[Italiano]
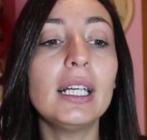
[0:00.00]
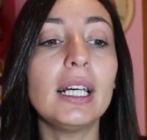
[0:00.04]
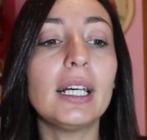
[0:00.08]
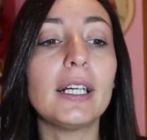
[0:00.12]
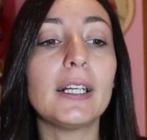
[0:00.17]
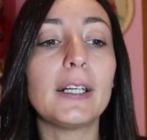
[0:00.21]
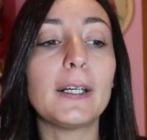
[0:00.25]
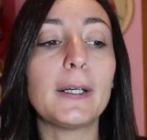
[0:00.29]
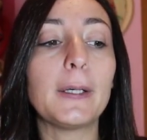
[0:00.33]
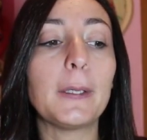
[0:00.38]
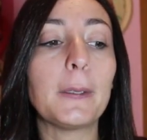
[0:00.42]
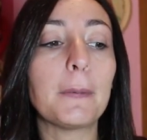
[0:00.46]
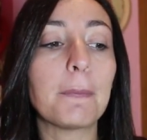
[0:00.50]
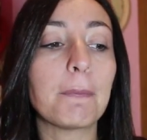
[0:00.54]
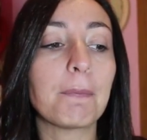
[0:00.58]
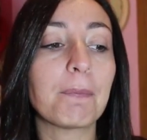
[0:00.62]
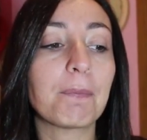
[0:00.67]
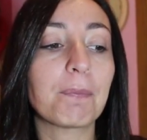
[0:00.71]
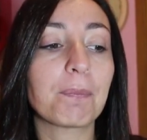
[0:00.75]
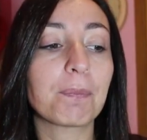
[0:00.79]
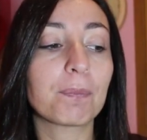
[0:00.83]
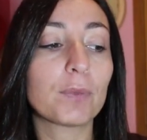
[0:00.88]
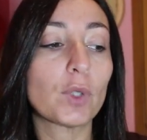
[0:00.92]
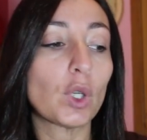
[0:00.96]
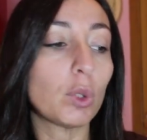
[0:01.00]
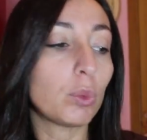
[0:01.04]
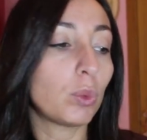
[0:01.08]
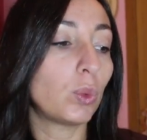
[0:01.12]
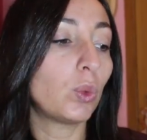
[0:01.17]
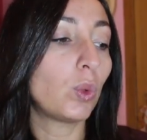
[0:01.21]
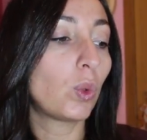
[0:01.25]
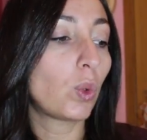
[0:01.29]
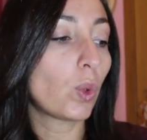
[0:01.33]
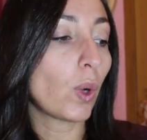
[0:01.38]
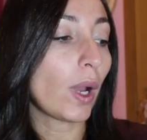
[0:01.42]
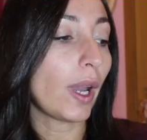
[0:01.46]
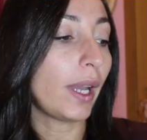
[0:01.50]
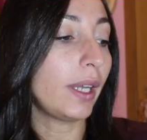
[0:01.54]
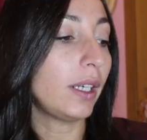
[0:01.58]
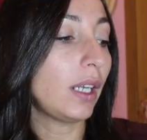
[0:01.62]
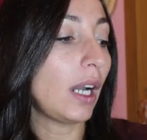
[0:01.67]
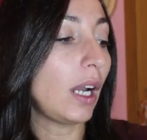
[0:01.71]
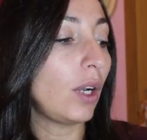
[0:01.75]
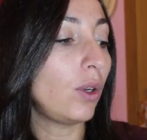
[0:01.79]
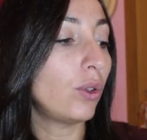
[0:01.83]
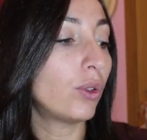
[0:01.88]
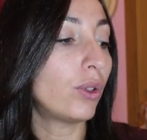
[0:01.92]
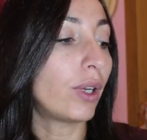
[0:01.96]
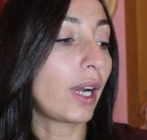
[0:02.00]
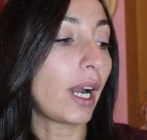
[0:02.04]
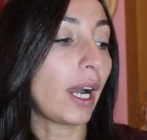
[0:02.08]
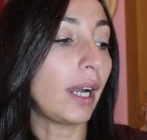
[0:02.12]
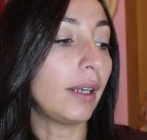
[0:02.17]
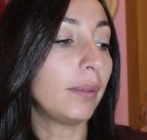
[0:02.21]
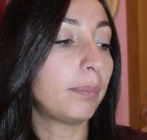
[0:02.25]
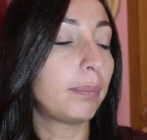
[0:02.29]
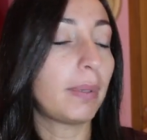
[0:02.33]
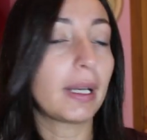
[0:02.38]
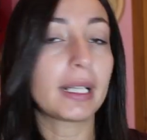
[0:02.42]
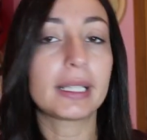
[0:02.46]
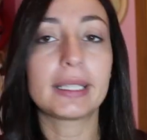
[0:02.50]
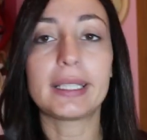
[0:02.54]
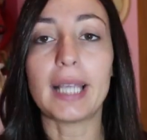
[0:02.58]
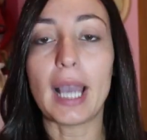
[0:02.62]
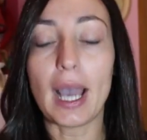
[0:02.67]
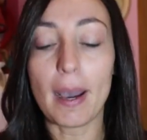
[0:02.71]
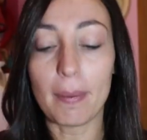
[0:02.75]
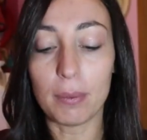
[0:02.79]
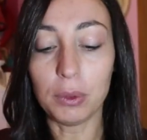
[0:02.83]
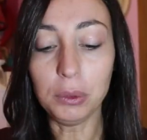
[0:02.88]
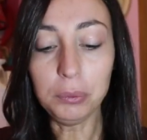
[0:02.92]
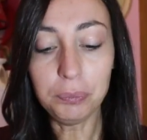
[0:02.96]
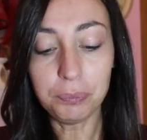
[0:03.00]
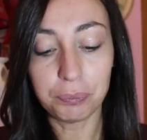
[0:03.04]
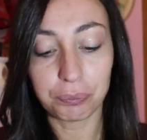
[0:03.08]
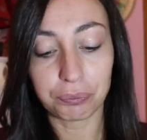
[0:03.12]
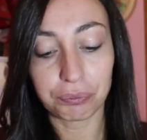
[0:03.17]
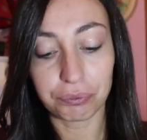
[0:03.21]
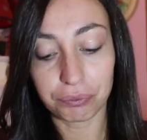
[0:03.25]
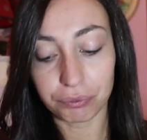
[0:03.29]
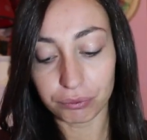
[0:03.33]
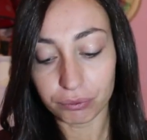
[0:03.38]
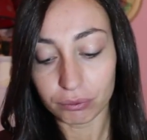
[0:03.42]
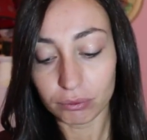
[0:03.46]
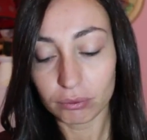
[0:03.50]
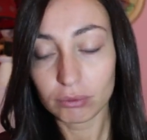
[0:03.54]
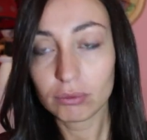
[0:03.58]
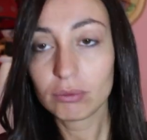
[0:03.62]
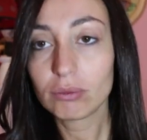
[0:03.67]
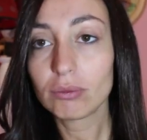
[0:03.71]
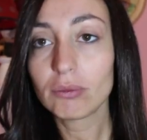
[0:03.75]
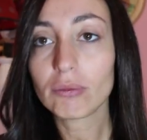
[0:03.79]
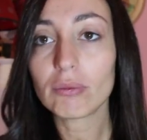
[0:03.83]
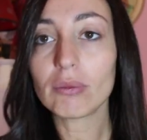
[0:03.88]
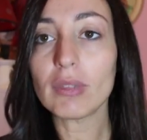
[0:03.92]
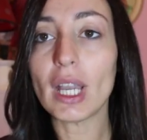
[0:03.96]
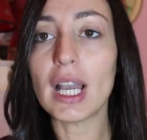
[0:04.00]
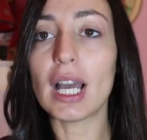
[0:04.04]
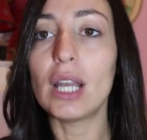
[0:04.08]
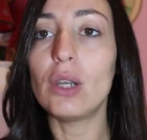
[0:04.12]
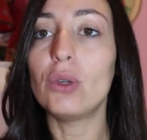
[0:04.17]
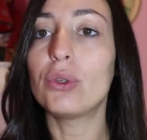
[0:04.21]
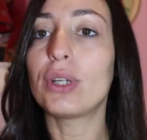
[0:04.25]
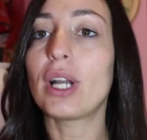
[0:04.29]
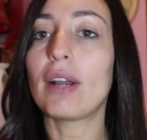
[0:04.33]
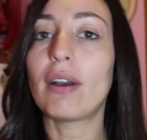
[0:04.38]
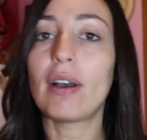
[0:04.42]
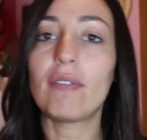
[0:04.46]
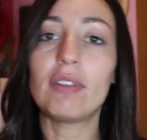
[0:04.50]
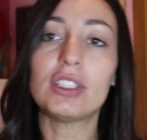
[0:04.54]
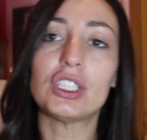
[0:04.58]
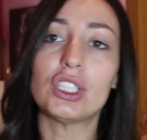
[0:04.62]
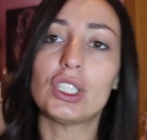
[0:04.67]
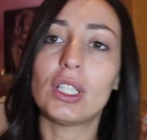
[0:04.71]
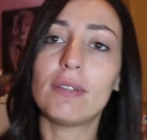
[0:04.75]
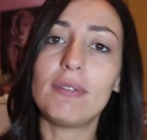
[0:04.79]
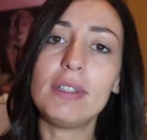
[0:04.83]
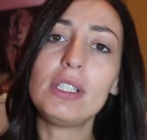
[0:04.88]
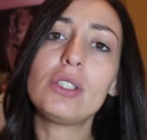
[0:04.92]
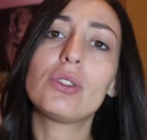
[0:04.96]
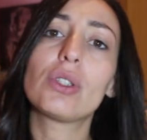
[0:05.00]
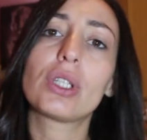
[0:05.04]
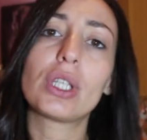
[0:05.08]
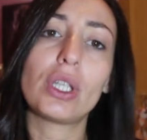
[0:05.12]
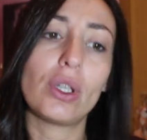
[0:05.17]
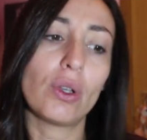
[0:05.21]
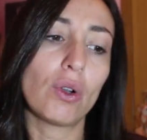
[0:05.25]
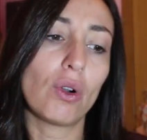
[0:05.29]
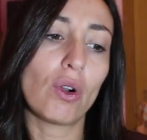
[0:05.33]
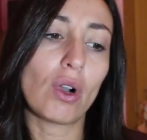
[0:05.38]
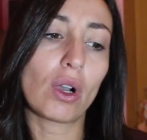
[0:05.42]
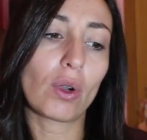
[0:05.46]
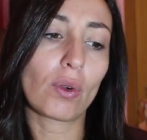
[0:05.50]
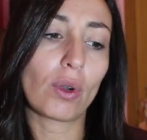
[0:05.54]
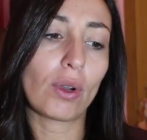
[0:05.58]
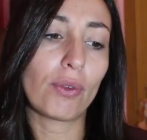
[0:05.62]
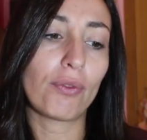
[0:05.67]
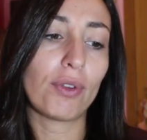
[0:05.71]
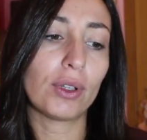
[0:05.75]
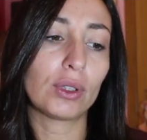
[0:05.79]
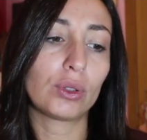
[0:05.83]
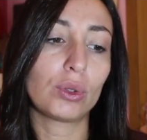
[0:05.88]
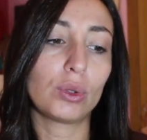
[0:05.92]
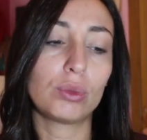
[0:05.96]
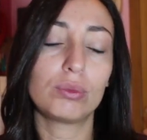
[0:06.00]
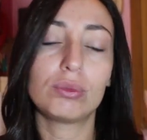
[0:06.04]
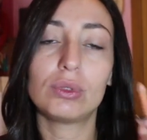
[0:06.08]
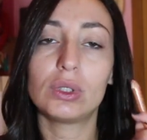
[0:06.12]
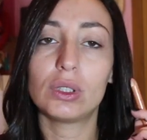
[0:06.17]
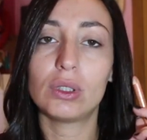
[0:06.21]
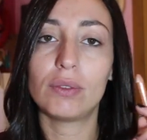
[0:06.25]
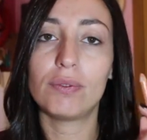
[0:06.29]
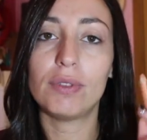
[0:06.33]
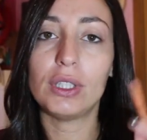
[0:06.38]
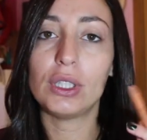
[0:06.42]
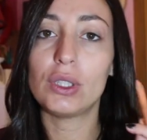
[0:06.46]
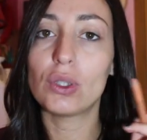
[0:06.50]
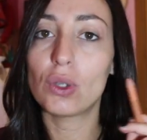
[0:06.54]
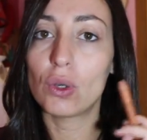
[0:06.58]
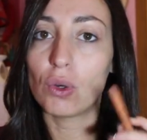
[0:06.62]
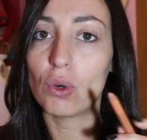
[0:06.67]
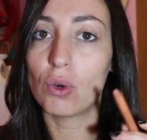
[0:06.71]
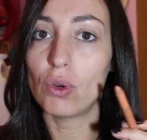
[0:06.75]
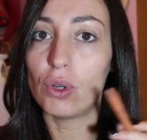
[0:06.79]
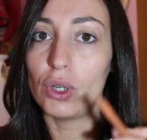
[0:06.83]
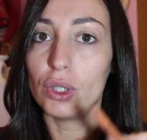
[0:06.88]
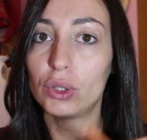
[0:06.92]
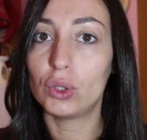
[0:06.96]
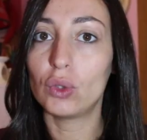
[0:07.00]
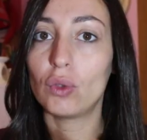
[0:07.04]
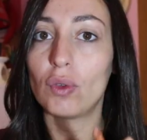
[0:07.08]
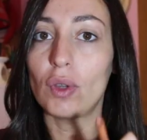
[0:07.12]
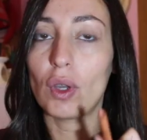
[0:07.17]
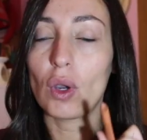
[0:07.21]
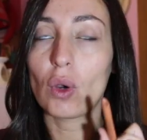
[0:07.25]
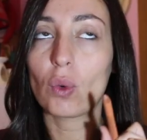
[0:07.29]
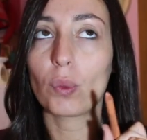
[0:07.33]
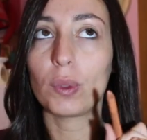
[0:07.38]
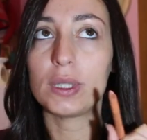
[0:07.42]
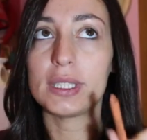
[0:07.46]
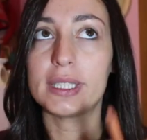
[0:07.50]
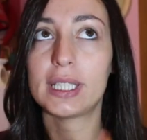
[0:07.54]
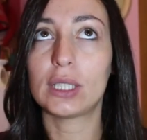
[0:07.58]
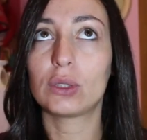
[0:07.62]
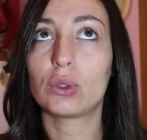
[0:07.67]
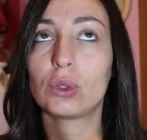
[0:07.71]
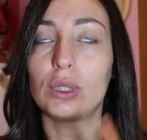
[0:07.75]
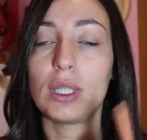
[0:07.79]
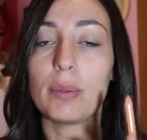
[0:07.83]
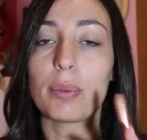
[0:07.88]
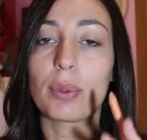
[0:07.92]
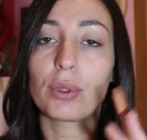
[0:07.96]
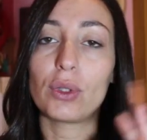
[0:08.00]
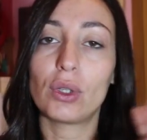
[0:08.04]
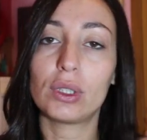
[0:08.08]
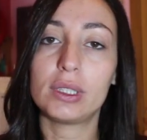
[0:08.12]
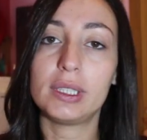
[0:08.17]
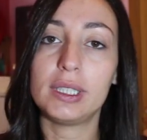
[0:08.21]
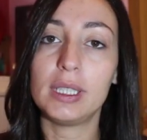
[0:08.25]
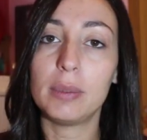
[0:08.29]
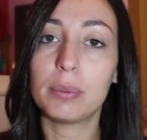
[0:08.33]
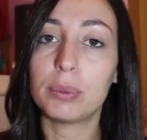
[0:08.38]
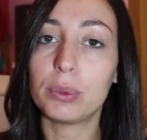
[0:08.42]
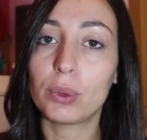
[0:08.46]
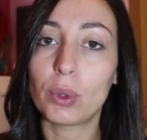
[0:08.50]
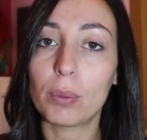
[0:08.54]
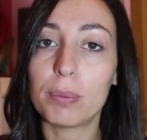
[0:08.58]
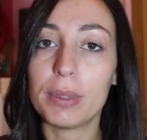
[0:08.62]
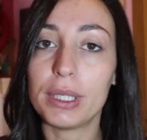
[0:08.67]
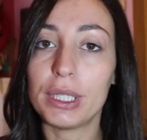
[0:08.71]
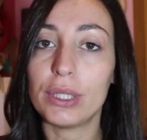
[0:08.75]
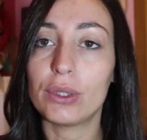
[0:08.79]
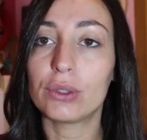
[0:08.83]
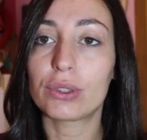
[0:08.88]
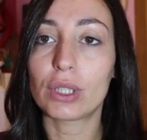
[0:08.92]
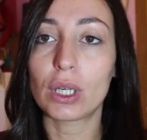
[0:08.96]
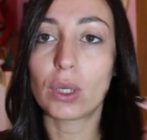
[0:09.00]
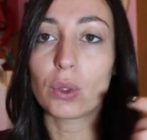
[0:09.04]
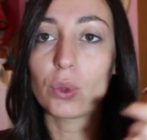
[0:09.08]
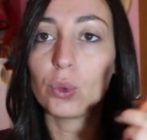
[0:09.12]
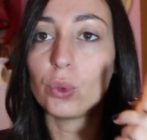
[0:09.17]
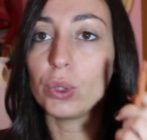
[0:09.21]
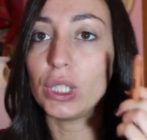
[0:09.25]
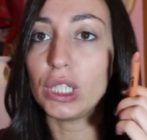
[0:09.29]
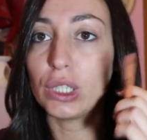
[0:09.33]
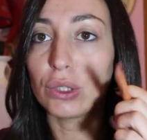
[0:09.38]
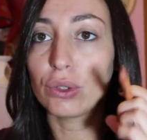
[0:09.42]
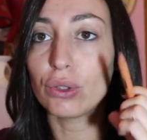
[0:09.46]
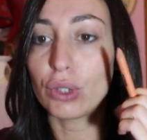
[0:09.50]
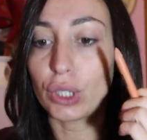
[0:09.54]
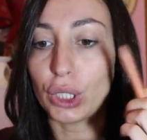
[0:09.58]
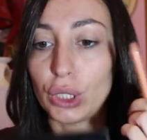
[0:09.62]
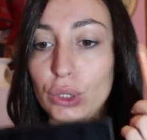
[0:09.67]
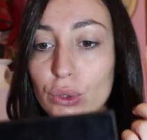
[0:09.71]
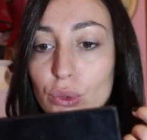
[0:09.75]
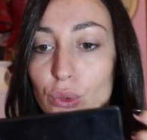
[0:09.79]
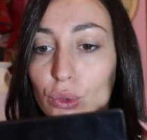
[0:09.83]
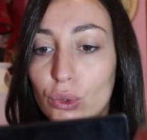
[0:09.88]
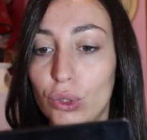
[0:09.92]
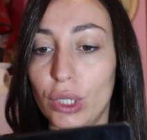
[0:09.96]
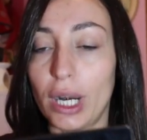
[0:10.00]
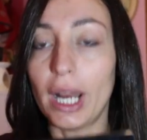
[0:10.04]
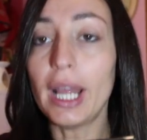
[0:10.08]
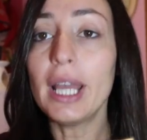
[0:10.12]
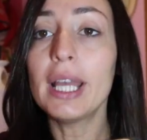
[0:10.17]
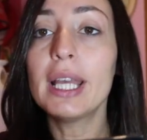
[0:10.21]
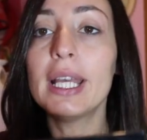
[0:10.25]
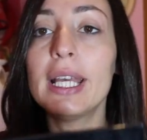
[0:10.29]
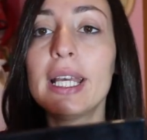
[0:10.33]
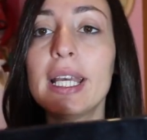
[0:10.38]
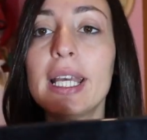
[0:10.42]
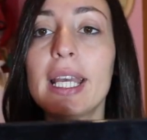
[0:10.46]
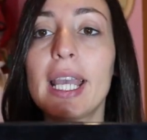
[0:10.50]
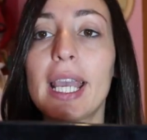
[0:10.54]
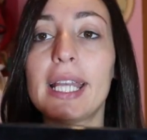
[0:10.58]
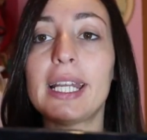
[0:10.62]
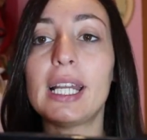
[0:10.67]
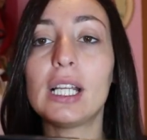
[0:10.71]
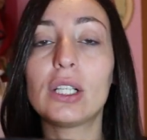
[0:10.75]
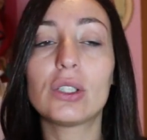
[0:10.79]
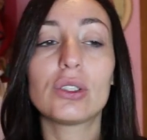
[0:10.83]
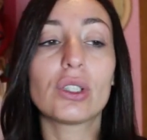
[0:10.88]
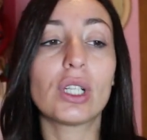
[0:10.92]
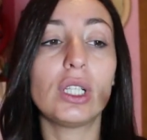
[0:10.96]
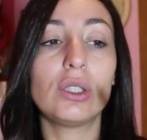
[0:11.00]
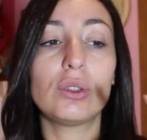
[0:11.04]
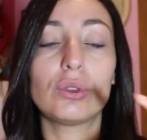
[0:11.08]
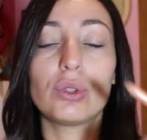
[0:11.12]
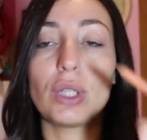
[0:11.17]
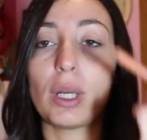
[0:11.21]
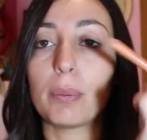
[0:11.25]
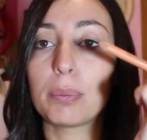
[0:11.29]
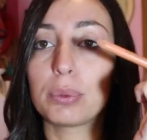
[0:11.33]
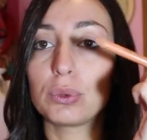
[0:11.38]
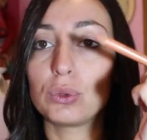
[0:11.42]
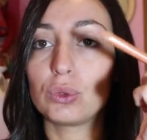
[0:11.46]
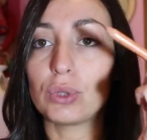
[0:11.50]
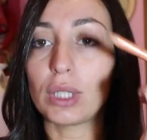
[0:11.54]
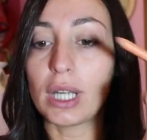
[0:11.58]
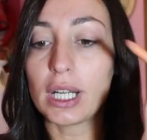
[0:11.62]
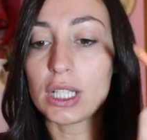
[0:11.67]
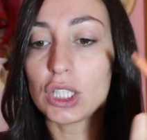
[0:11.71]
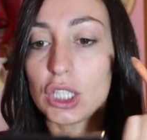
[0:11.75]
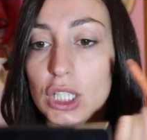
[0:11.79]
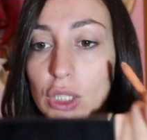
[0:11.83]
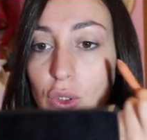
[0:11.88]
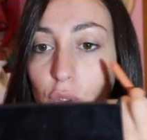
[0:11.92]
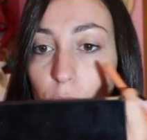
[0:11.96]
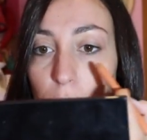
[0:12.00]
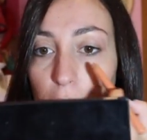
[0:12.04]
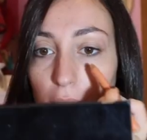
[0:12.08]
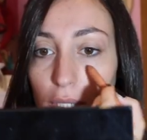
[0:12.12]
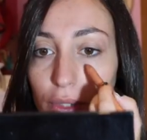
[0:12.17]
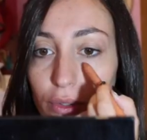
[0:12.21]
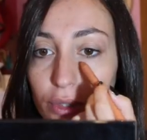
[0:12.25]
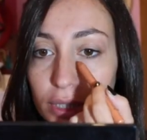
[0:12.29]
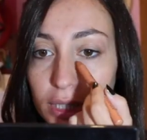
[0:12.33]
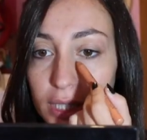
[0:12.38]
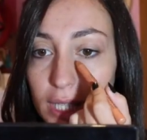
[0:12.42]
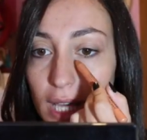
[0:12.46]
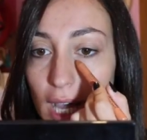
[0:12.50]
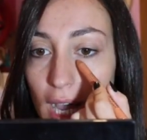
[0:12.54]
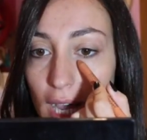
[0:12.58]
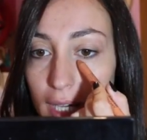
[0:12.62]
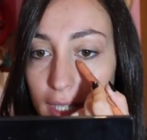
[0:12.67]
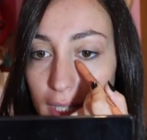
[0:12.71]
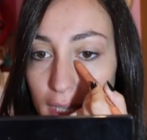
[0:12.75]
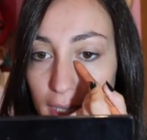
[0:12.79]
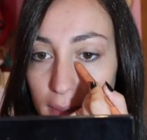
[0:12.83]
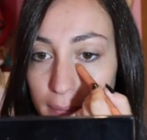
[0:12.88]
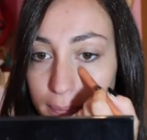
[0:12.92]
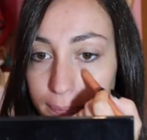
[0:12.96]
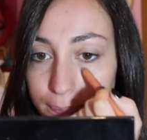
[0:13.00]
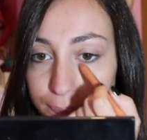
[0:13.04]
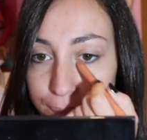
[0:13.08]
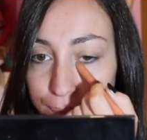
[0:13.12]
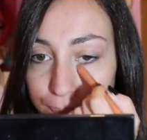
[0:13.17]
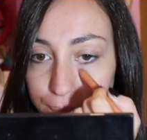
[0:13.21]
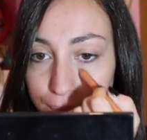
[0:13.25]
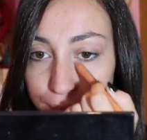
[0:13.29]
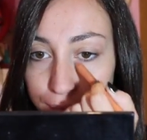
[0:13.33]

Ehm, comunque, allora, partiamo. Allora, avete già visto che ho, ho, fatto un video haul dove ho acquistato dei prodotti di Puro Bio, tra cui il correttore, ed è il correttore appunto aranciato per le occhiaie